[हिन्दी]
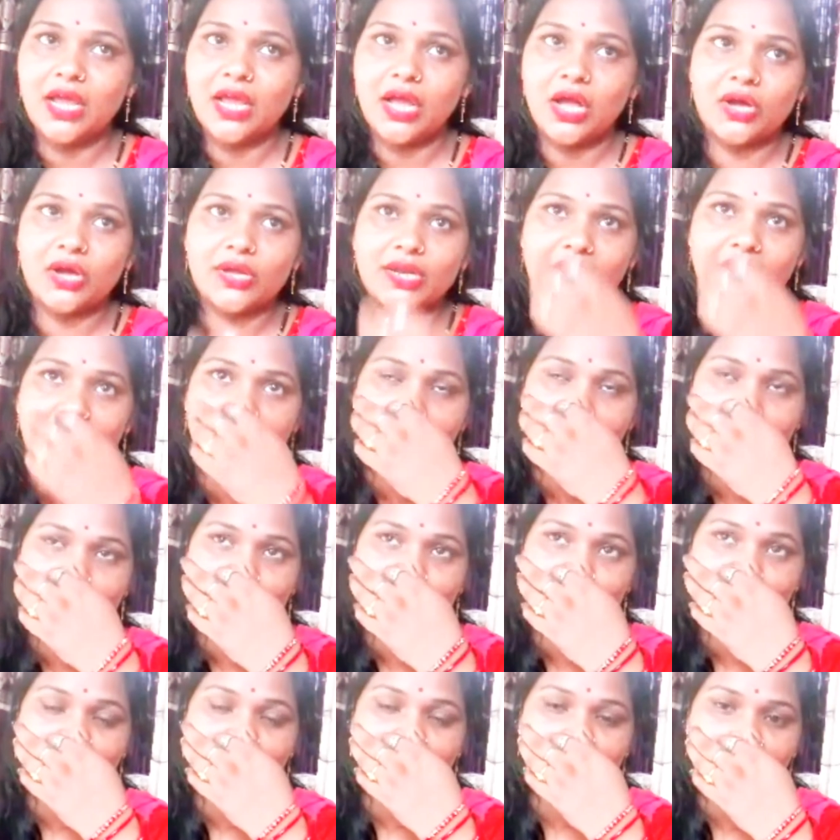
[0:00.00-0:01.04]
और आज
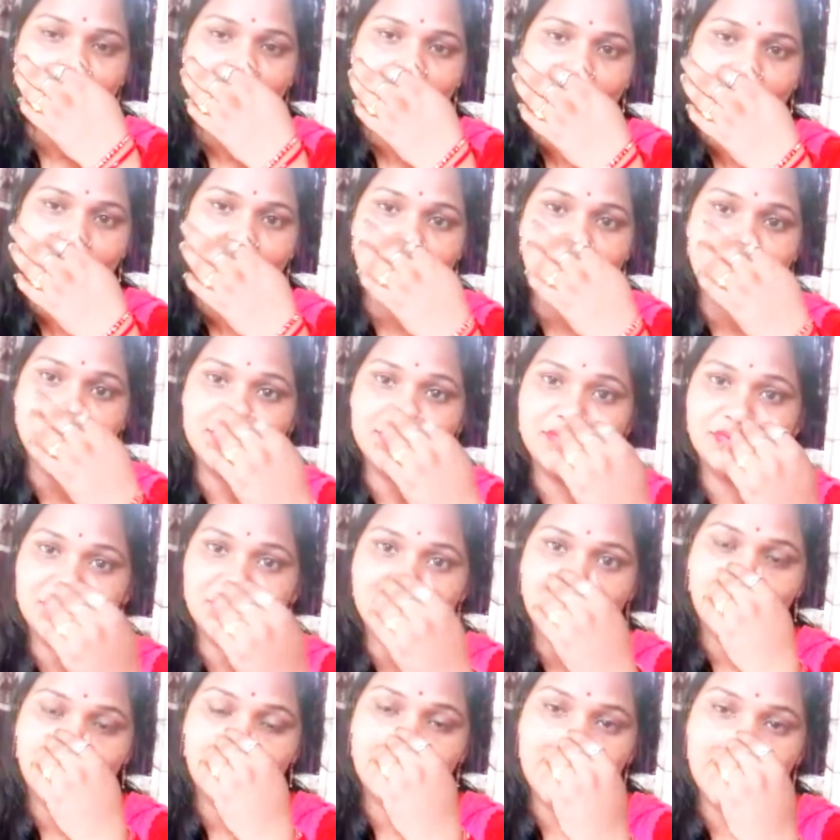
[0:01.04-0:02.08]
जो है ना मैंने
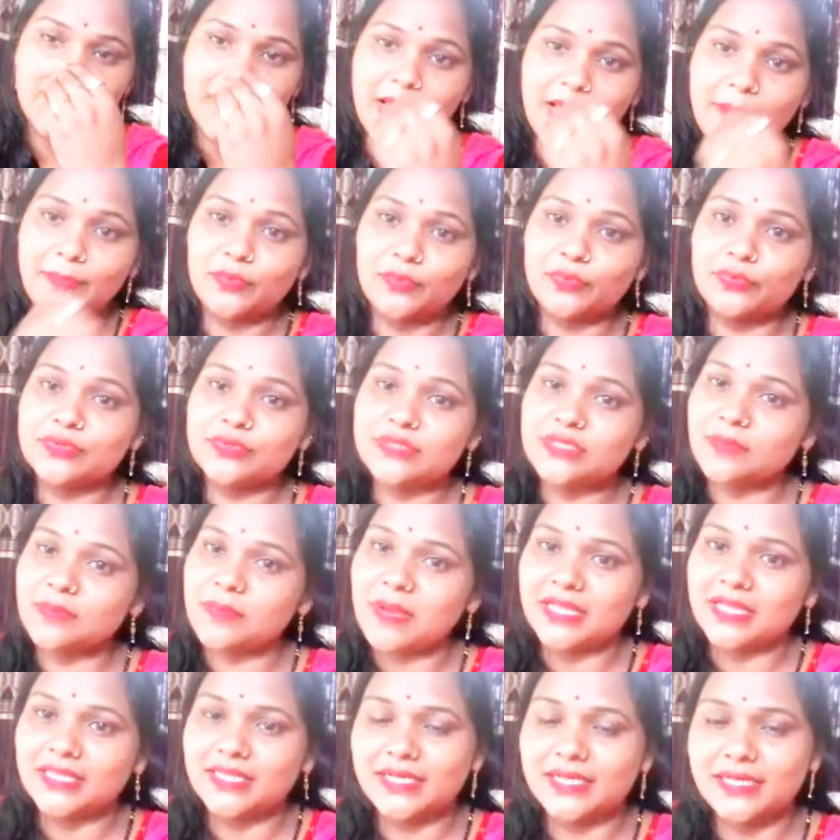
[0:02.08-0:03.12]
सोचा कि मैं आप लोगों से
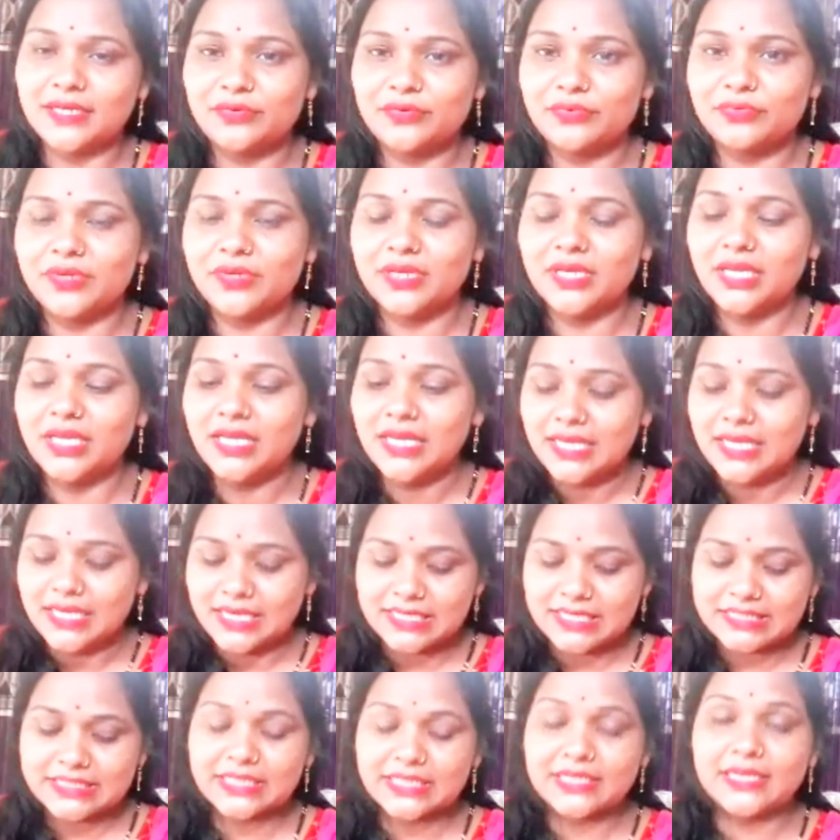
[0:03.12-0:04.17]
बातें करूँगी
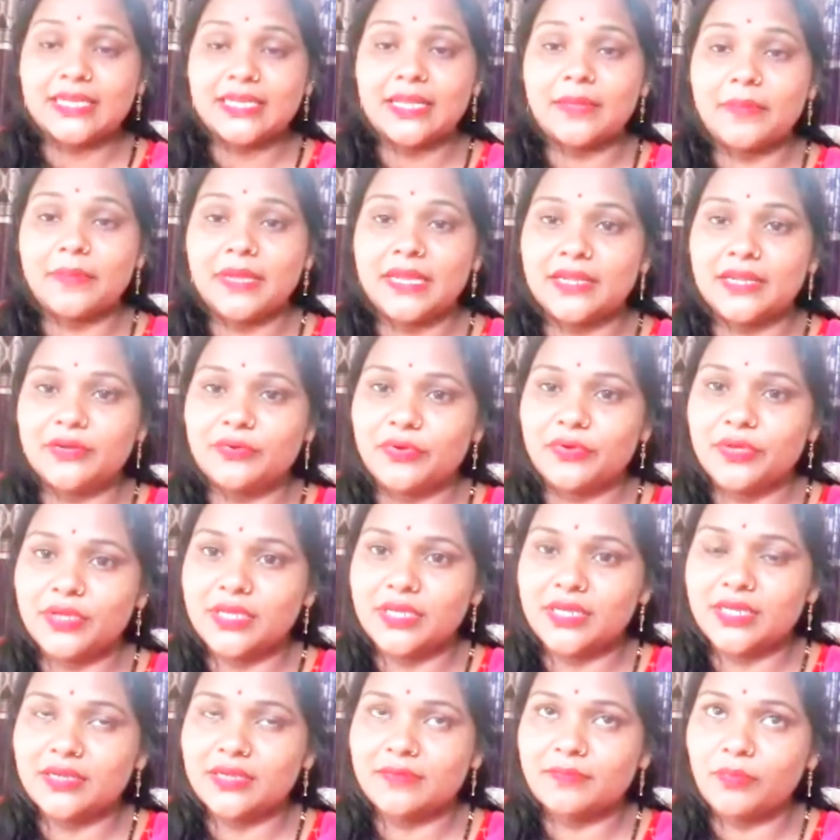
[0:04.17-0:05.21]
इसलिए ना मैंने
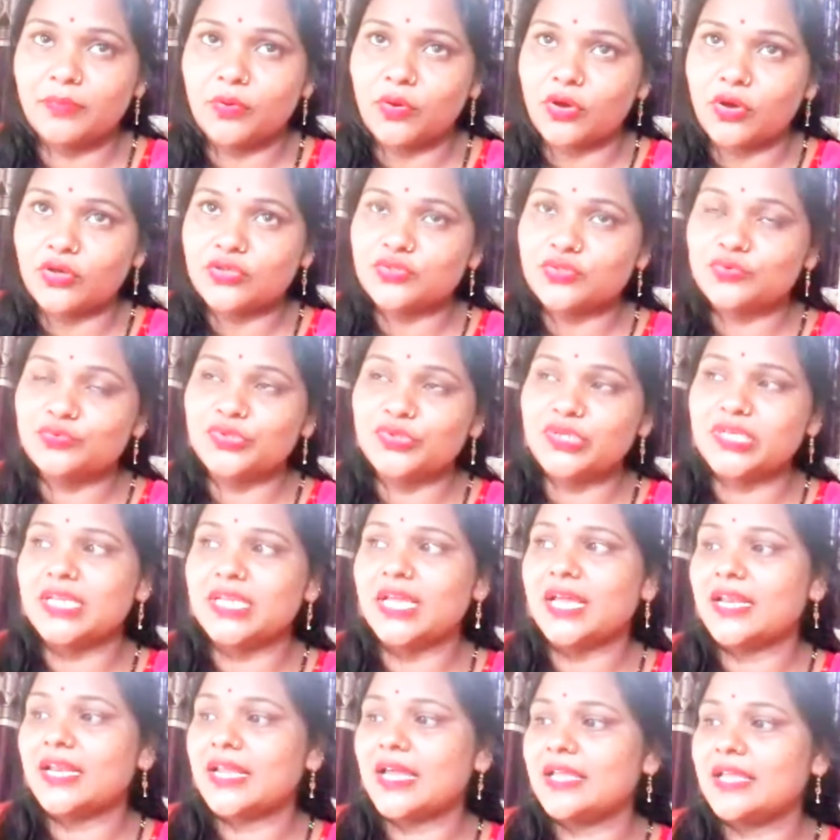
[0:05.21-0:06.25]
कोई ब्लॉग शूट
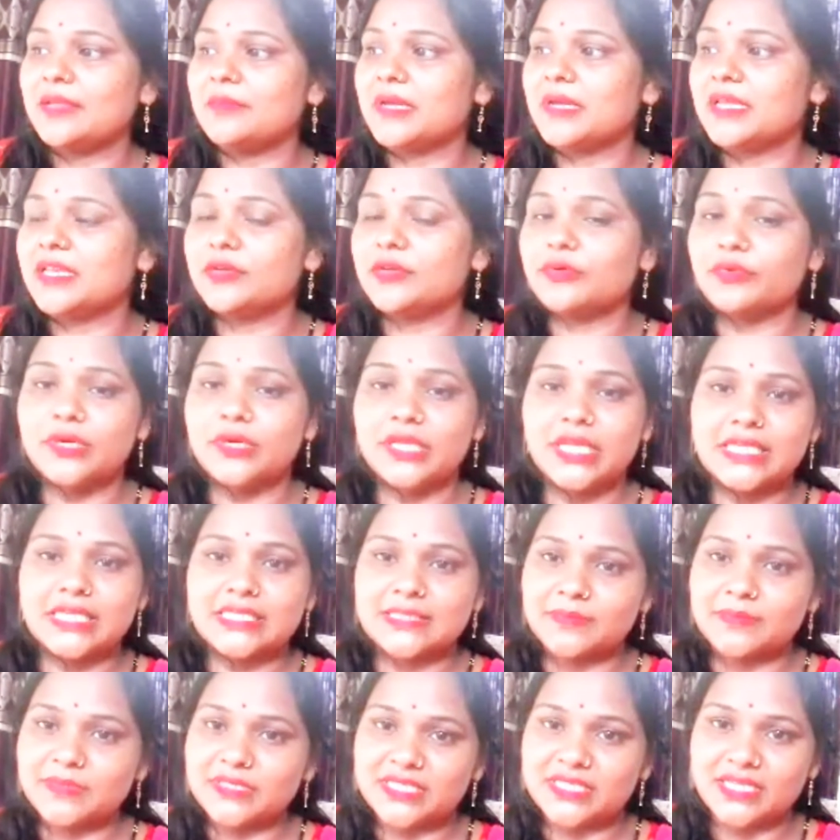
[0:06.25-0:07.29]
किया ना ही मैंने कोई
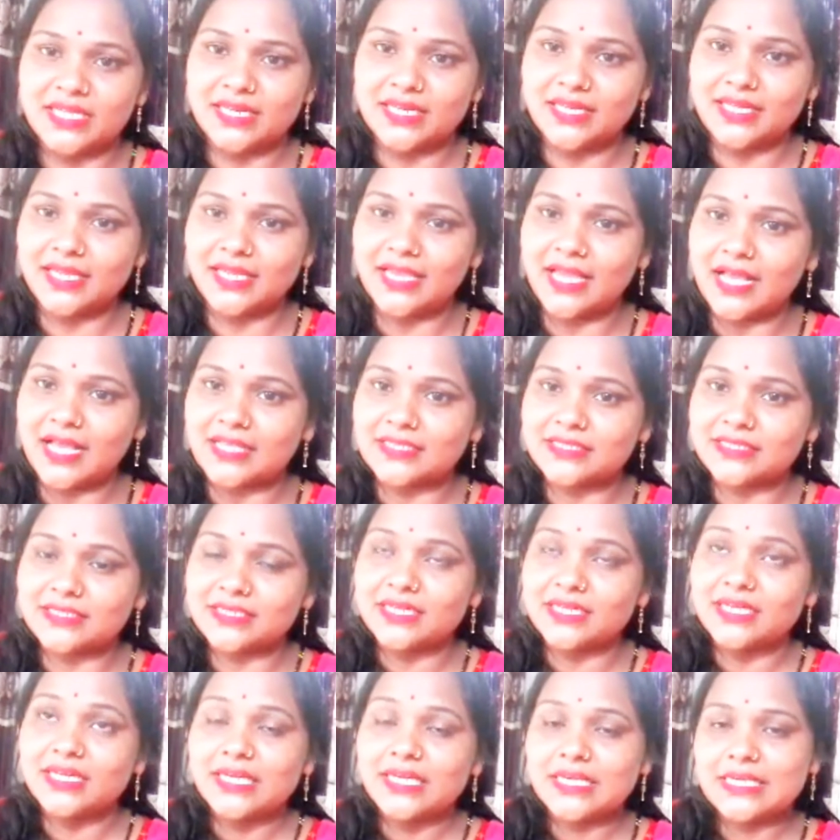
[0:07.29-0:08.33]
रेसिपी शेयर की आज
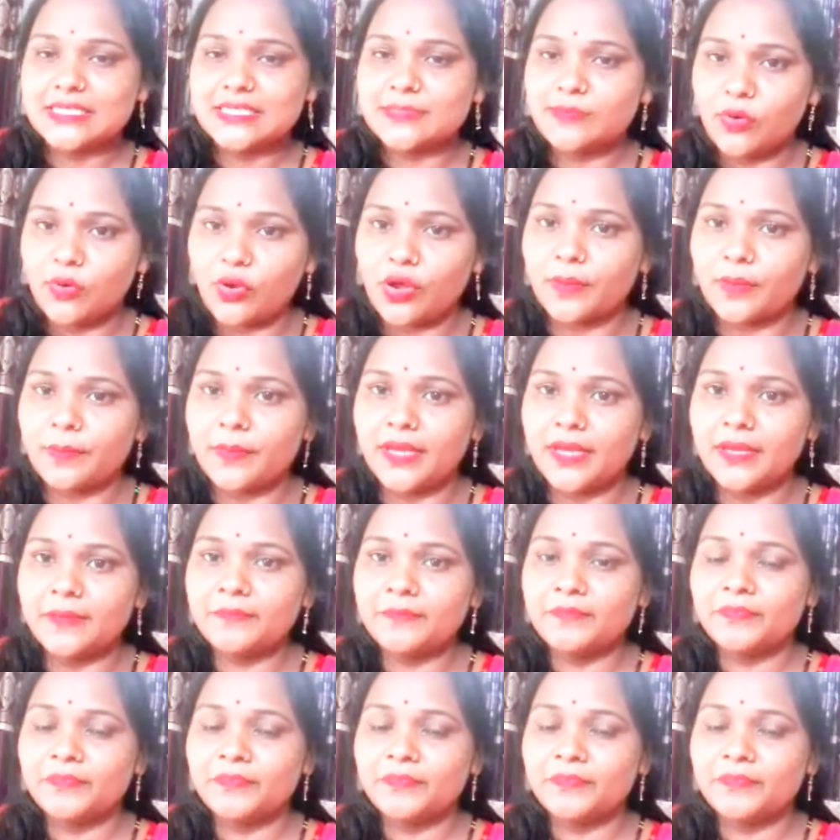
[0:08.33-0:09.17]
इस ब्लॉग में